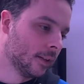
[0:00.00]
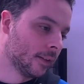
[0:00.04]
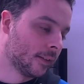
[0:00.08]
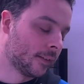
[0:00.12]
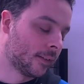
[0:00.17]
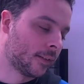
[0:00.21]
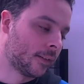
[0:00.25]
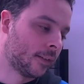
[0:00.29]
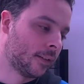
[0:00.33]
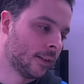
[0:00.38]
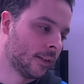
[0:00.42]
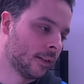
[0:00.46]

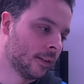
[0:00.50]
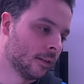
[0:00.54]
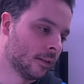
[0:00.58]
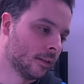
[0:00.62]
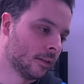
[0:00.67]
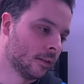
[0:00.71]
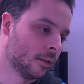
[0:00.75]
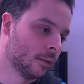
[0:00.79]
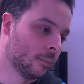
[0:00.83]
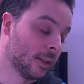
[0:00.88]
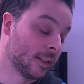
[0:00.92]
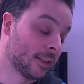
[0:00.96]
C'est
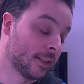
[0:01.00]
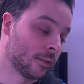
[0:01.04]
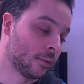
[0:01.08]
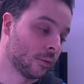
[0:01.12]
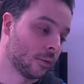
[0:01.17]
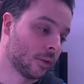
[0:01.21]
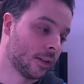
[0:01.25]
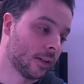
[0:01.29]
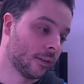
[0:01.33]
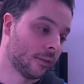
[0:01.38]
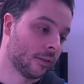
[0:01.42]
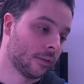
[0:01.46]
bah, ceux
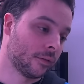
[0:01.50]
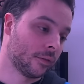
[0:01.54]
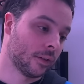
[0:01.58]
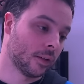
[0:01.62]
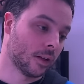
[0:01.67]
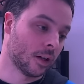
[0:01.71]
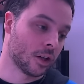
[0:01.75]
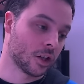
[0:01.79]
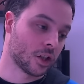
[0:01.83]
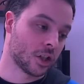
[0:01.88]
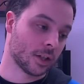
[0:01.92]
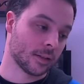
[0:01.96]
qui avaient
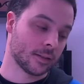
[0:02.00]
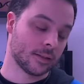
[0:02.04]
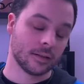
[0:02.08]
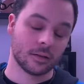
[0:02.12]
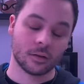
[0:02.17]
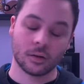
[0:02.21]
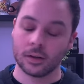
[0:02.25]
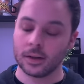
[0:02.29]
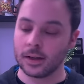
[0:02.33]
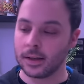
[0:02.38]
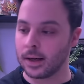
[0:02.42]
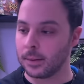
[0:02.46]
fait Uncharted
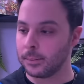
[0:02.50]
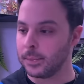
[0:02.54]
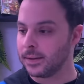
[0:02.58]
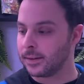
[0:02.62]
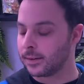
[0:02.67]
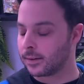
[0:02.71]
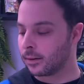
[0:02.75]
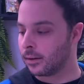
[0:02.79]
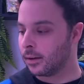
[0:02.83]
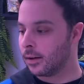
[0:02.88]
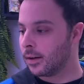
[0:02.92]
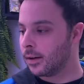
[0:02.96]
Golden
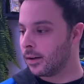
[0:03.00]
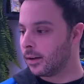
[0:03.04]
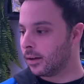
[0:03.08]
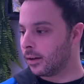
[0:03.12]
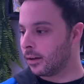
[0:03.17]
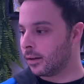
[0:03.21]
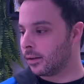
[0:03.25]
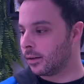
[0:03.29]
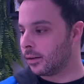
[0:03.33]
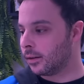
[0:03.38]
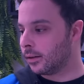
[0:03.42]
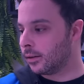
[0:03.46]
Abyss.
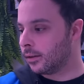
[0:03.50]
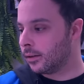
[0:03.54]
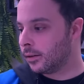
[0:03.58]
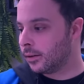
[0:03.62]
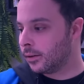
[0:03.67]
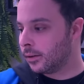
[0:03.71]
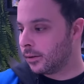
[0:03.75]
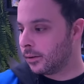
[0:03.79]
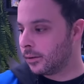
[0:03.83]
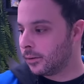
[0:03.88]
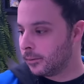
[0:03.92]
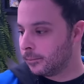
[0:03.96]

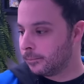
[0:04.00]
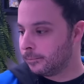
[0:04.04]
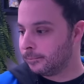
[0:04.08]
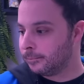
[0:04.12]
Euh